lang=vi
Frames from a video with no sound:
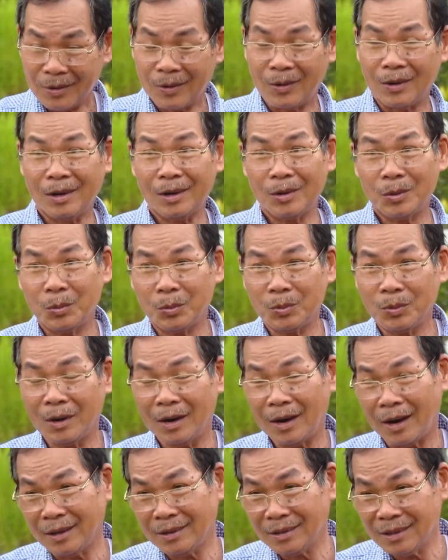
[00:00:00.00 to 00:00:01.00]
Còn cái khu
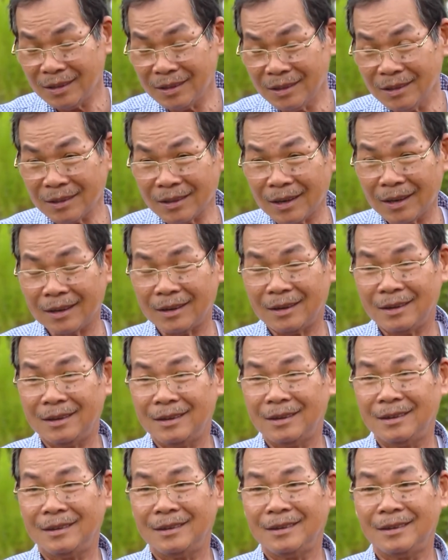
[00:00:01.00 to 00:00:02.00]
vườn ở dưới nước đó,
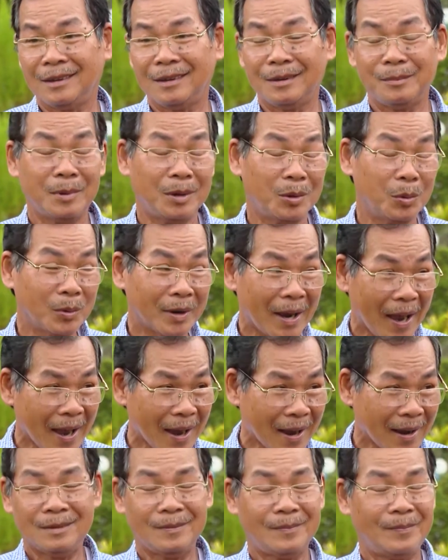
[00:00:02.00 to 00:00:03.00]
thì mình nuôi
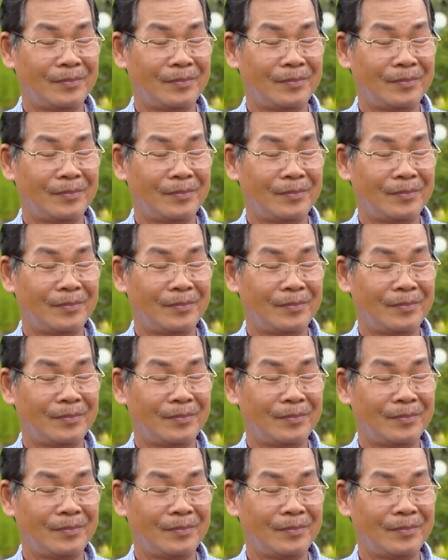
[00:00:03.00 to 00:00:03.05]
cá.